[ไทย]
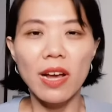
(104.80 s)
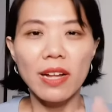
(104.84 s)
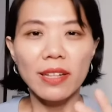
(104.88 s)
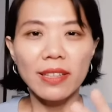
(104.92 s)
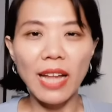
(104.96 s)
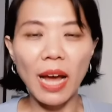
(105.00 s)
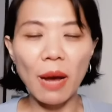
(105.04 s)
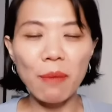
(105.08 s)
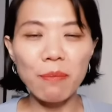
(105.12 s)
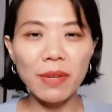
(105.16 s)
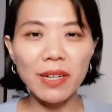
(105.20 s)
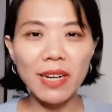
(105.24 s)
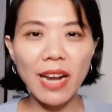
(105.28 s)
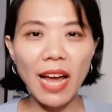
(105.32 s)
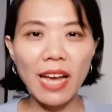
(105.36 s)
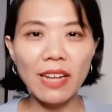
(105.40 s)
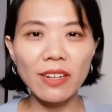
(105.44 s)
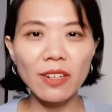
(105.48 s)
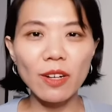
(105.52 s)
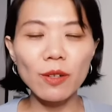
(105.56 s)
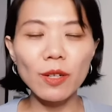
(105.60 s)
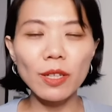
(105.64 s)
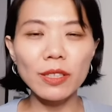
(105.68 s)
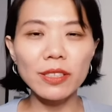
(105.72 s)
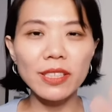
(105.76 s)
ทำอะไร
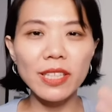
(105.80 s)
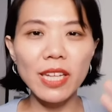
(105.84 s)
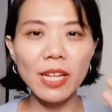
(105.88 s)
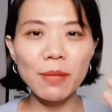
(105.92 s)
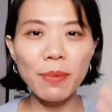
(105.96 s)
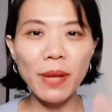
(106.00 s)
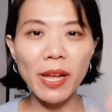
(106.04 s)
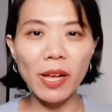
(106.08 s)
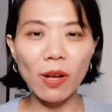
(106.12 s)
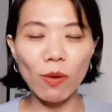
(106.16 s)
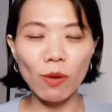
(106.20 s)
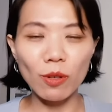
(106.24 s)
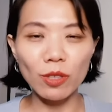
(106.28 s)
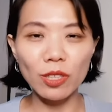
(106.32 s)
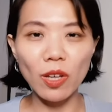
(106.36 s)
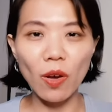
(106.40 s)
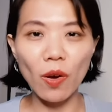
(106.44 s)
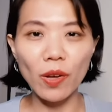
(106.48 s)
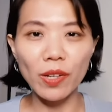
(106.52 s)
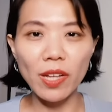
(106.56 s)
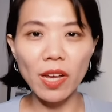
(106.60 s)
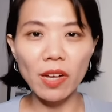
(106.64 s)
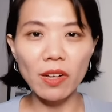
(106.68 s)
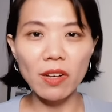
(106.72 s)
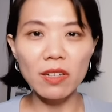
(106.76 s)
เนอะอย่างเช่นเพจของจอ
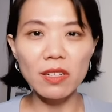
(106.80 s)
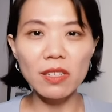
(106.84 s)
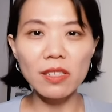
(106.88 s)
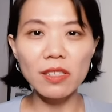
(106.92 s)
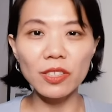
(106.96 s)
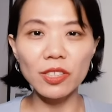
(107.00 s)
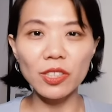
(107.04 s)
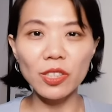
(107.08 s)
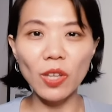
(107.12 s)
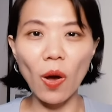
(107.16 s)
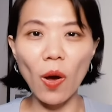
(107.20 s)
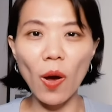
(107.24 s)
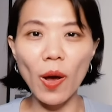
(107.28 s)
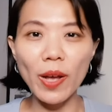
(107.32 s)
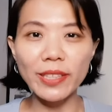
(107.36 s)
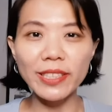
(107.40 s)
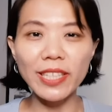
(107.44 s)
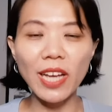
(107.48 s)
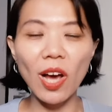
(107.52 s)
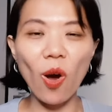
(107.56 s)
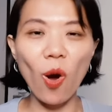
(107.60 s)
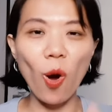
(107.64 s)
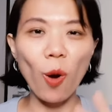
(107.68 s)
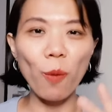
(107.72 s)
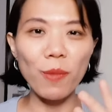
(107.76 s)
ยเนี่ยก็คือจอย
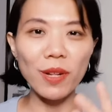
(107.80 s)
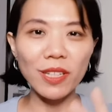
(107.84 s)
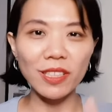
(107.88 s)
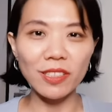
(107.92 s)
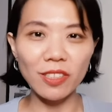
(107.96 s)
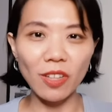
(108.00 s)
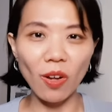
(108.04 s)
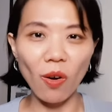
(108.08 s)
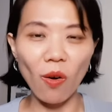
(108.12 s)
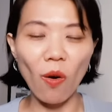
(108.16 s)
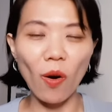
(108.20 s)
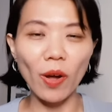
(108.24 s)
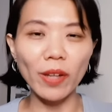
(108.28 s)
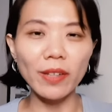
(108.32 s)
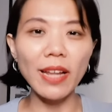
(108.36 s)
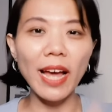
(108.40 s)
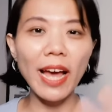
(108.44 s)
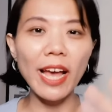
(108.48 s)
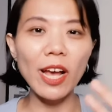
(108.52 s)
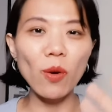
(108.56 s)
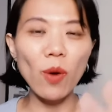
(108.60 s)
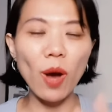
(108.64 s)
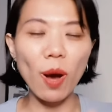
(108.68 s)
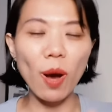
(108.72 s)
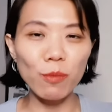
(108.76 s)
จะออกมาสอน
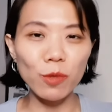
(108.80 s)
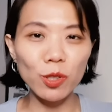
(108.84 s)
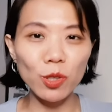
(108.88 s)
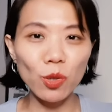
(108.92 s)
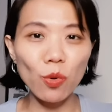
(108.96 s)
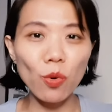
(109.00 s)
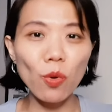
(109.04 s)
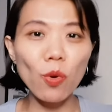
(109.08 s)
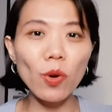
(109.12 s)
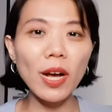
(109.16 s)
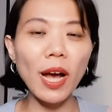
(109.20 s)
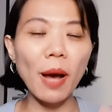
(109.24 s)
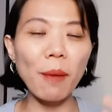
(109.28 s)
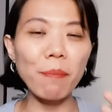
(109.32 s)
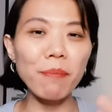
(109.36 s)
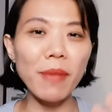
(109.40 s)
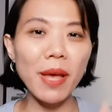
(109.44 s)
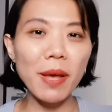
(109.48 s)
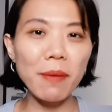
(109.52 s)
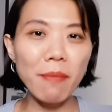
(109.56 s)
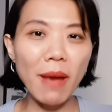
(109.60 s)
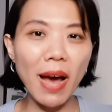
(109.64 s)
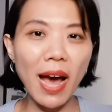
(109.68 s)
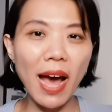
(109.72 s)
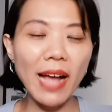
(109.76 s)
ให้ความรู้กับ
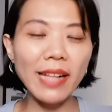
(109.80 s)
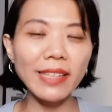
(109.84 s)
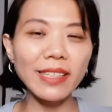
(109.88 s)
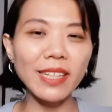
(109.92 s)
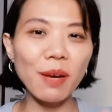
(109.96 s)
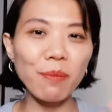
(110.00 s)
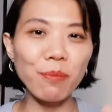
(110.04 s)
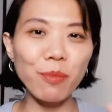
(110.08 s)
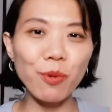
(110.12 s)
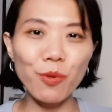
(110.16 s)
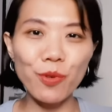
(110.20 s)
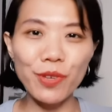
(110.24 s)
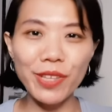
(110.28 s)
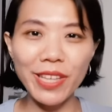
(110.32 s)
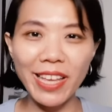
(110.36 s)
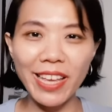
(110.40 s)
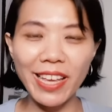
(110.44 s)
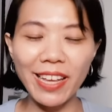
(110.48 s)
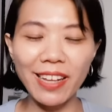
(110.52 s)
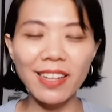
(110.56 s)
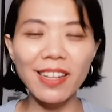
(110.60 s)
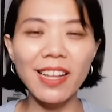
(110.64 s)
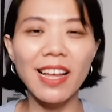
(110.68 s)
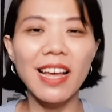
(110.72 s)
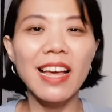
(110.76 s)
แม่บ้านกับผู้หญิ
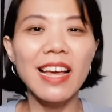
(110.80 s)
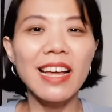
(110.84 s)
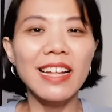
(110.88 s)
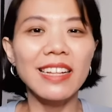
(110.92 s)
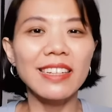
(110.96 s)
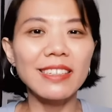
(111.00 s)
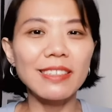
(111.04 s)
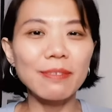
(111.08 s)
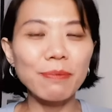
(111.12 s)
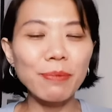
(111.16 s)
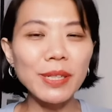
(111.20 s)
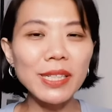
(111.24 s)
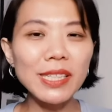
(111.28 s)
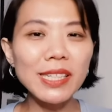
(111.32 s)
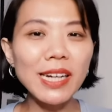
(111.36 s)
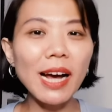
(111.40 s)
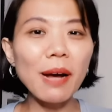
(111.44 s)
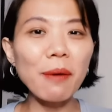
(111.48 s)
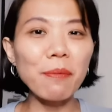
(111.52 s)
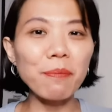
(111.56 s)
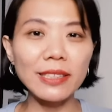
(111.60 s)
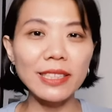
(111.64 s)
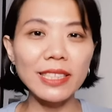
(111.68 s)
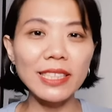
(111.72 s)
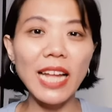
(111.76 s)
งเพื่อ
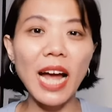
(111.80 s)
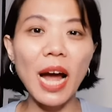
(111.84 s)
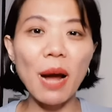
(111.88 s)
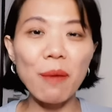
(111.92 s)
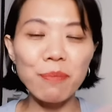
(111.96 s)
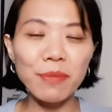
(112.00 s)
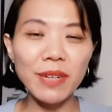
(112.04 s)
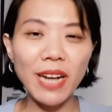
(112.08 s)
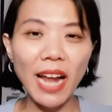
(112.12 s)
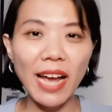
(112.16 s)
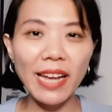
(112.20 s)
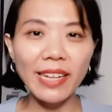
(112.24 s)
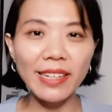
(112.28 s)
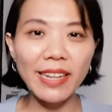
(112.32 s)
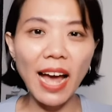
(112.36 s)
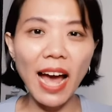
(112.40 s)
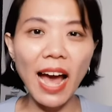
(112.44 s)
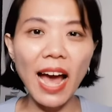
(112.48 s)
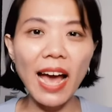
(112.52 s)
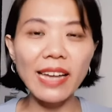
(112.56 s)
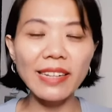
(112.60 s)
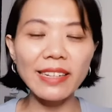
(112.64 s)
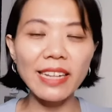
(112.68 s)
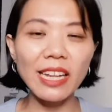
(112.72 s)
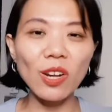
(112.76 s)
จะทำรายได้
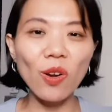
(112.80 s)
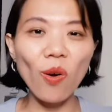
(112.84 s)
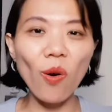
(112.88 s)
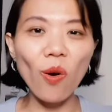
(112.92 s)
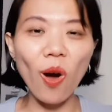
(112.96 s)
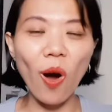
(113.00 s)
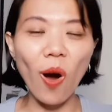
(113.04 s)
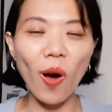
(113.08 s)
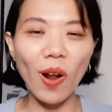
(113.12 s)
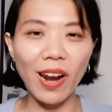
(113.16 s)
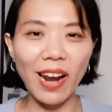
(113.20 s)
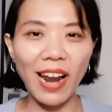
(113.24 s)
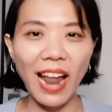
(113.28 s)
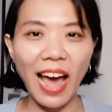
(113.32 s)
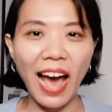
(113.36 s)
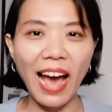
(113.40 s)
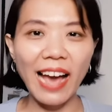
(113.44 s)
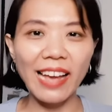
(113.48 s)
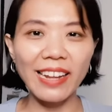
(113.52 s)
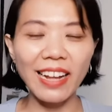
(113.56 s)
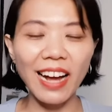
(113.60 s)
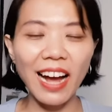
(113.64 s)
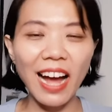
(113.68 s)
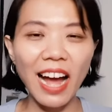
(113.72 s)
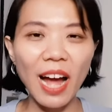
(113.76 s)
ในโลกออนไล
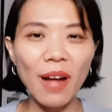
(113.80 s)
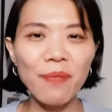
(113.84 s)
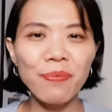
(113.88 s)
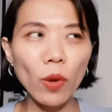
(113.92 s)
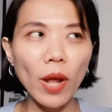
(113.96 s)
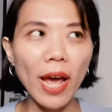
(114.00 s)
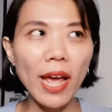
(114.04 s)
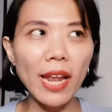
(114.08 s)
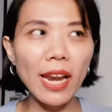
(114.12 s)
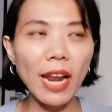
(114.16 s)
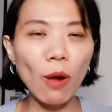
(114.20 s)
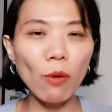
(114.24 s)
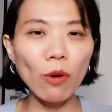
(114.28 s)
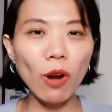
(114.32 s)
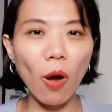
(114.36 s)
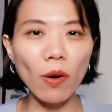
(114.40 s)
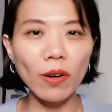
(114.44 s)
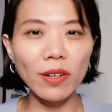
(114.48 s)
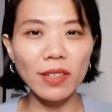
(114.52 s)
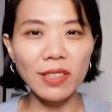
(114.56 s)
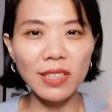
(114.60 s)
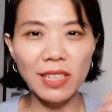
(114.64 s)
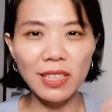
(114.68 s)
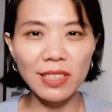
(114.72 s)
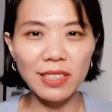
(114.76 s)
น์นะคะให้เราลอง
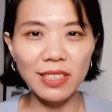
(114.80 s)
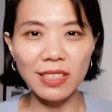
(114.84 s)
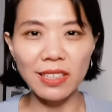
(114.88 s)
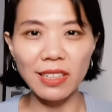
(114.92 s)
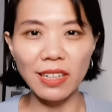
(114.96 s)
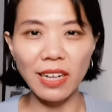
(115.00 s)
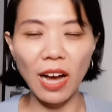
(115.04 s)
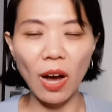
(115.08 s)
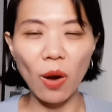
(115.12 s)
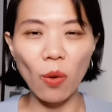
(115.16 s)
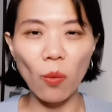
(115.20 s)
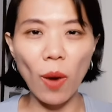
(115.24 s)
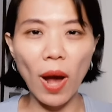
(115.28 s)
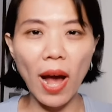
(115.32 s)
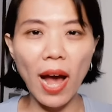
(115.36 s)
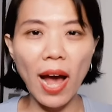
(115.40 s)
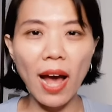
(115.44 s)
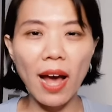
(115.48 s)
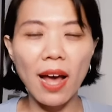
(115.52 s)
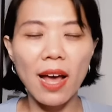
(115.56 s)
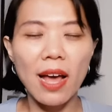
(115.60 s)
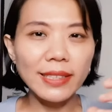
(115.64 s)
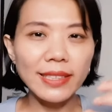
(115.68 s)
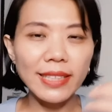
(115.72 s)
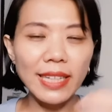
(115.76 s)
นึกถึงค่ะว่า
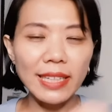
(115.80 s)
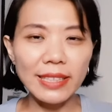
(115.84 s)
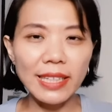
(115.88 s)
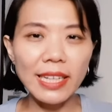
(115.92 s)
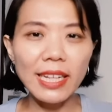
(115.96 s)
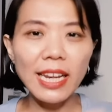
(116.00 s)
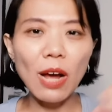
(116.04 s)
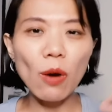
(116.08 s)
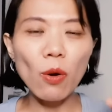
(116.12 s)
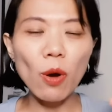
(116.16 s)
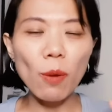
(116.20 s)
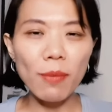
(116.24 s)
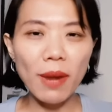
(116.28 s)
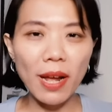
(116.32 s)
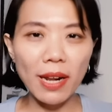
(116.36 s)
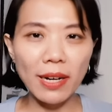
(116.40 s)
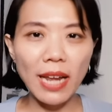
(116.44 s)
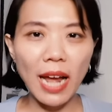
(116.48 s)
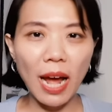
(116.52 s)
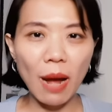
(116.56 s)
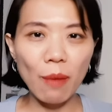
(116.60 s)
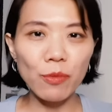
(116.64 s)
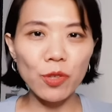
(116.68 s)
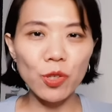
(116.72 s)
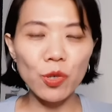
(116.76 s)
สิ่งที่เรากำลัง
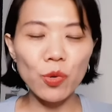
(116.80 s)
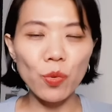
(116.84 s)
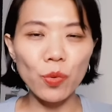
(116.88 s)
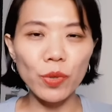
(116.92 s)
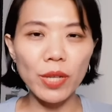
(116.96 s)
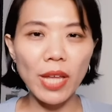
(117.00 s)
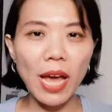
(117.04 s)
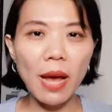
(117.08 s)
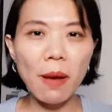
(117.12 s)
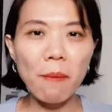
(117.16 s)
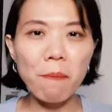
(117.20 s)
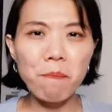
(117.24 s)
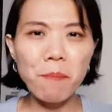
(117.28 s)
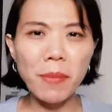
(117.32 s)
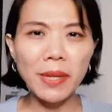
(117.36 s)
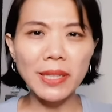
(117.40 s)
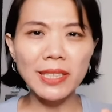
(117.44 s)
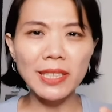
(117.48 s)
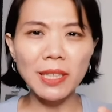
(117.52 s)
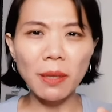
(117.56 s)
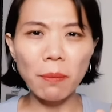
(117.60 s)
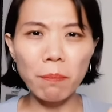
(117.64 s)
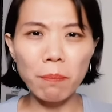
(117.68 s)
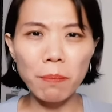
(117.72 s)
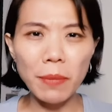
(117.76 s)
ทำอยู่เนี่ยมัน
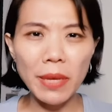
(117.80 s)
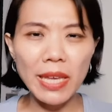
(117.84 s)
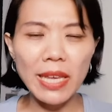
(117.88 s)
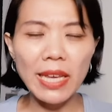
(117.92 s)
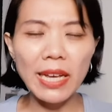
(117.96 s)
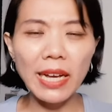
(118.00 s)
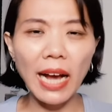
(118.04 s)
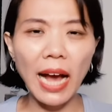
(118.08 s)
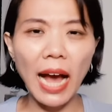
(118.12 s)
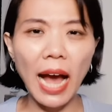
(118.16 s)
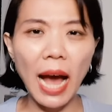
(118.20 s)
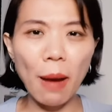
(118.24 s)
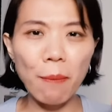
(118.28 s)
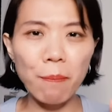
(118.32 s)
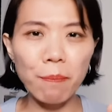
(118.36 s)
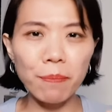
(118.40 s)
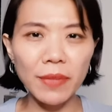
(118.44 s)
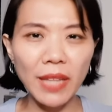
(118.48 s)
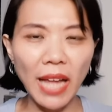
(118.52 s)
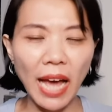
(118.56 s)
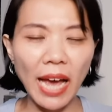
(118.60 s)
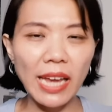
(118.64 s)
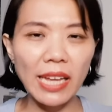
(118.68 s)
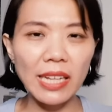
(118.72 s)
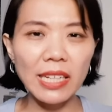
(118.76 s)
จะมีคำ
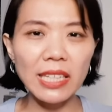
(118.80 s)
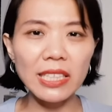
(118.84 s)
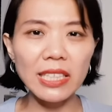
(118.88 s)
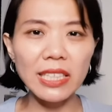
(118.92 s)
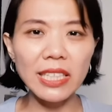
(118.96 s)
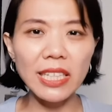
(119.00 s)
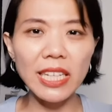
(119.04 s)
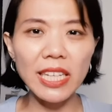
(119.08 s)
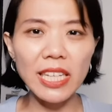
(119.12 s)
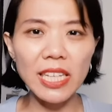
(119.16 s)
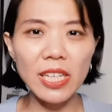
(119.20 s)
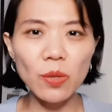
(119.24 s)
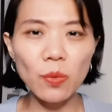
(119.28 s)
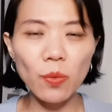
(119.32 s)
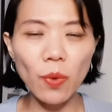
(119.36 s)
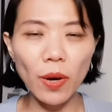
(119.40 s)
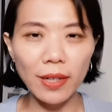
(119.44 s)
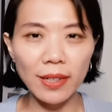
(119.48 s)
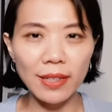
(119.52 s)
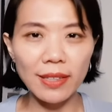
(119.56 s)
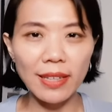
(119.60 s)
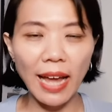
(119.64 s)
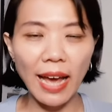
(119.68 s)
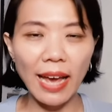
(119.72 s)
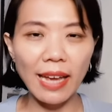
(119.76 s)
ไหนหรือคีย์เวิ
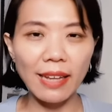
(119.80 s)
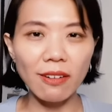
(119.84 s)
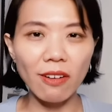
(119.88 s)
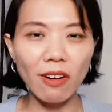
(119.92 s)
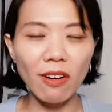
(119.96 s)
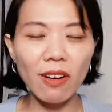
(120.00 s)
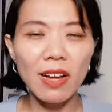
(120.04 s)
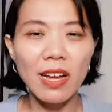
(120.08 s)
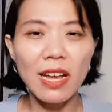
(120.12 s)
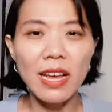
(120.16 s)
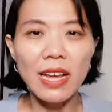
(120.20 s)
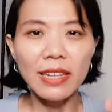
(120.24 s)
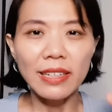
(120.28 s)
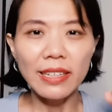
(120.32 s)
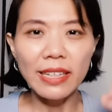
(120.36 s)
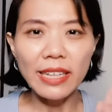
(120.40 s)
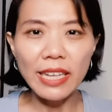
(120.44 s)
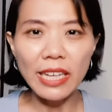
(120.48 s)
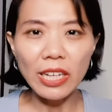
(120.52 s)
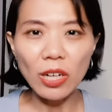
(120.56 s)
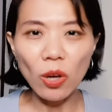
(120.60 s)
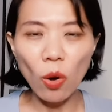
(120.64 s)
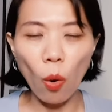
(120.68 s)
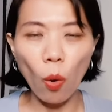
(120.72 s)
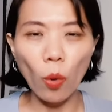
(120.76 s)
ร์ดไหนเนาะ
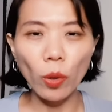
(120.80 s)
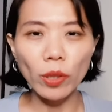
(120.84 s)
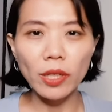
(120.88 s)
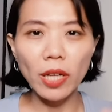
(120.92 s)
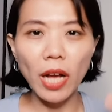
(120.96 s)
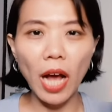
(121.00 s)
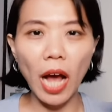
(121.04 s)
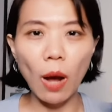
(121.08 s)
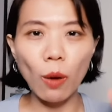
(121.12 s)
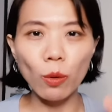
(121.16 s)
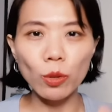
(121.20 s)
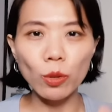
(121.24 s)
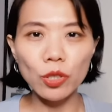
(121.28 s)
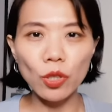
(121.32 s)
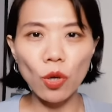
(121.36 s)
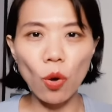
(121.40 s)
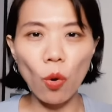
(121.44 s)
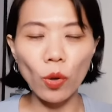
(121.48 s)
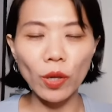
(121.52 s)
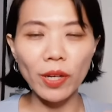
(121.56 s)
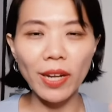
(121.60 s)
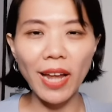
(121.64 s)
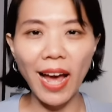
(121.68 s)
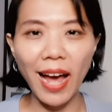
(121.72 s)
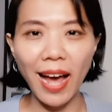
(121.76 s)
ที่คนเขาจะ
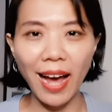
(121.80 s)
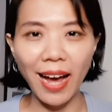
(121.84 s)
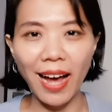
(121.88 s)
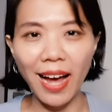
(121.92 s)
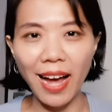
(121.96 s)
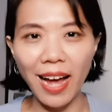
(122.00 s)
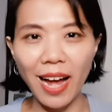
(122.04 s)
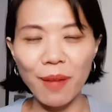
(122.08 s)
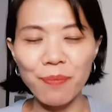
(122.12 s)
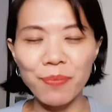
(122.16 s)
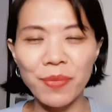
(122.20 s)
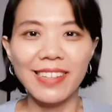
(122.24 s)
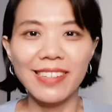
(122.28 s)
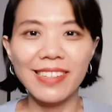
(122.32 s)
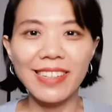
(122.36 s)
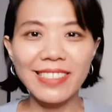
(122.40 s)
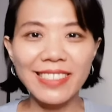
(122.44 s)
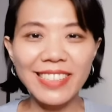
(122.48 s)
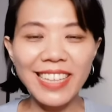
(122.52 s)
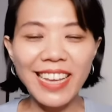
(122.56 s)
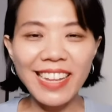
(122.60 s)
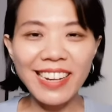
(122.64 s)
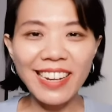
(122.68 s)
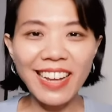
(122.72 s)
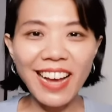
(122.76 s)
ค้นหาค่ะอย่าง
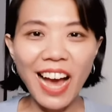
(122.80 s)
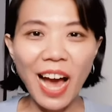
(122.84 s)
เช่นนะ